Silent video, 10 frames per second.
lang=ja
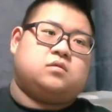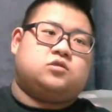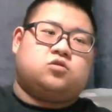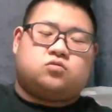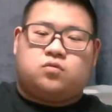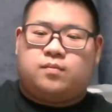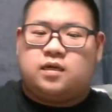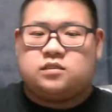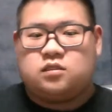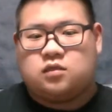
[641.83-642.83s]
ちょっと
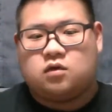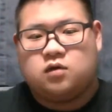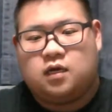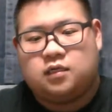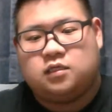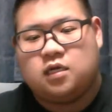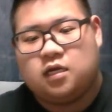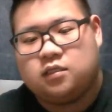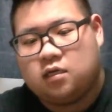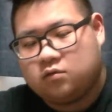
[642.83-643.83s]
マジで宅配嫌
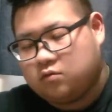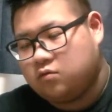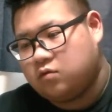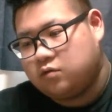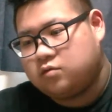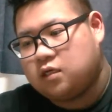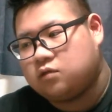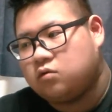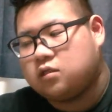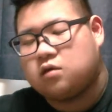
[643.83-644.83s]
いになる俺受け
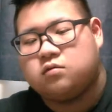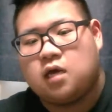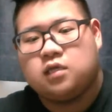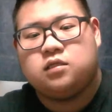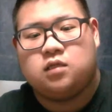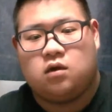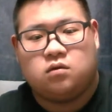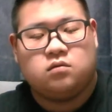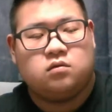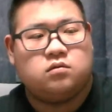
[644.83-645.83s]
取りたくないんだよ
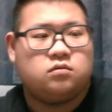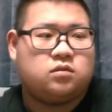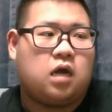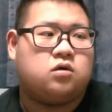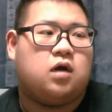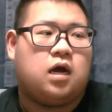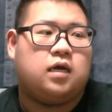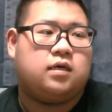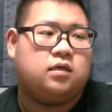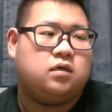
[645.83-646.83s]
宅
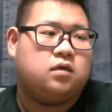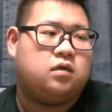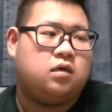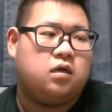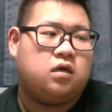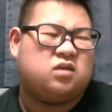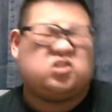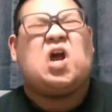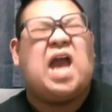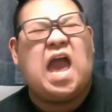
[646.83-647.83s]
配
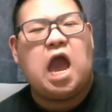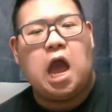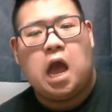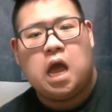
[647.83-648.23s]
クソがや